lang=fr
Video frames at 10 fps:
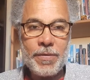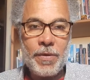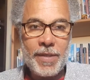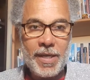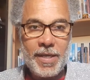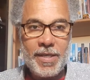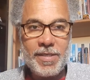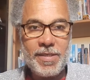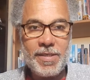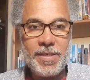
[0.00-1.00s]
notre
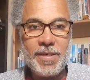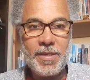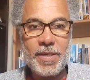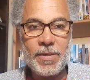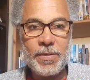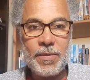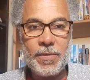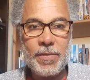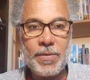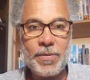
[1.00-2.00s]
église ici, euh, dans
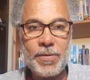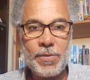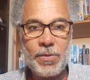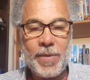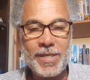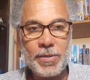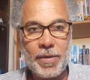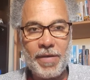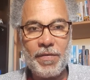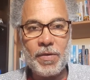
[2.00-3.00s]
le sud-ouest de
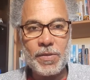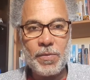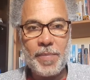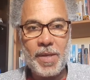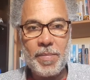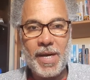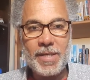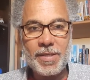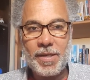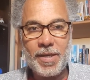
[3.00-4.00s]
la France, au Pays
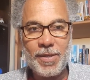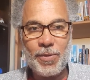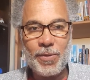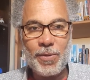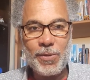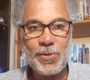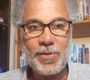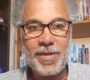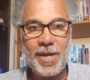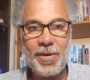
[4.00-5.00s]
Basque, et dans le
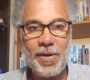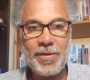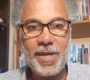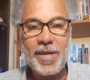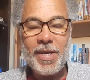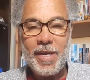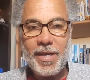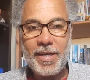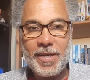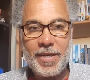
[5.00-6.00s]
sud des Landes,
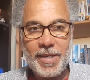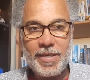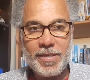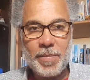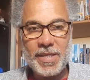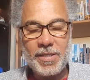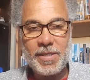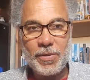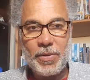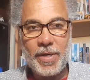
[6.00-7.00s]
l'église
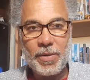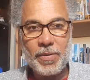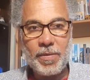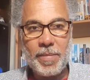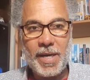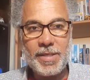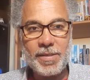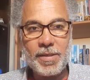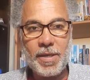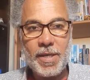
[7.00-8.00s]
baptiste de la côte
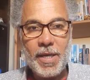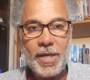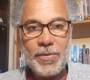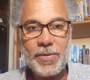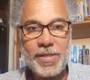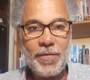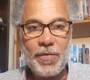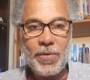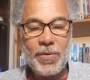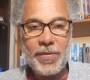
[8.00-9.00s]
basque, nous
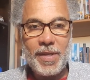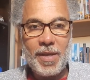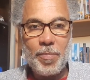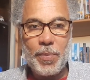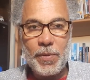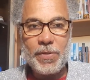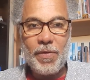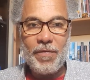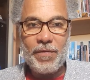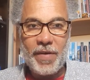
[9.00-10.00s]
avons compté plus de
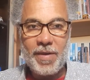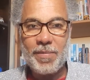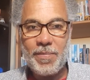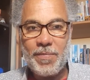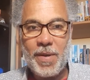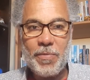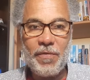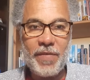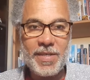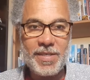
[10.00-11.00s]
20, même
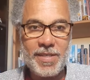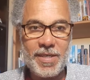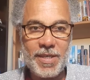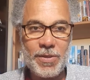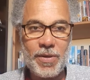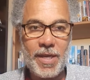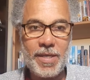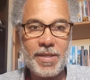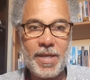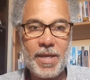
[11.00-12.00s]
26
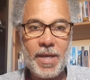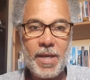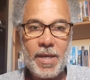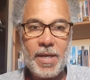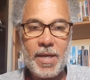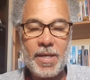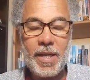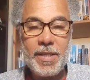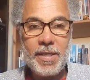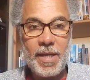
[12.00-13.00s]
nationalités euh,
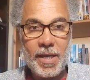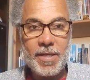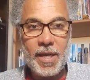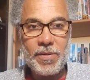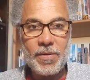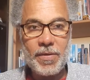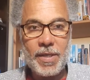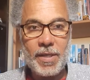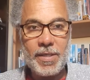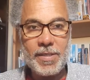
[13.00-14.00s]
l'année dernière dans notre
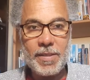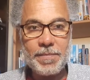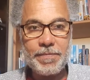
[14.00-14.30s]
église.